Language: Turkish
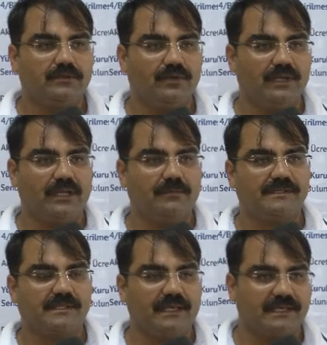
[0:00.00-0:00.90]

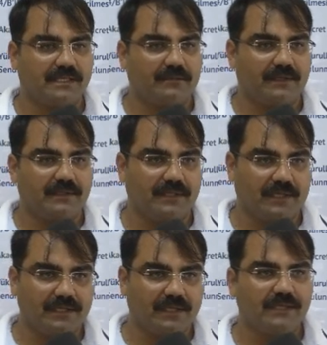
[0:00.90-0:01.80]
üyelerimizin her zaman
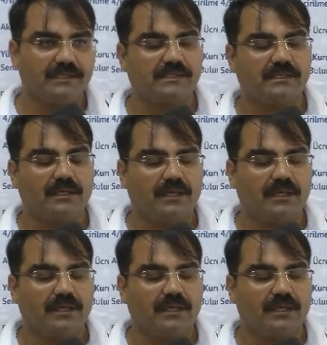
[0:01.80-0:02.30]
yanındayız.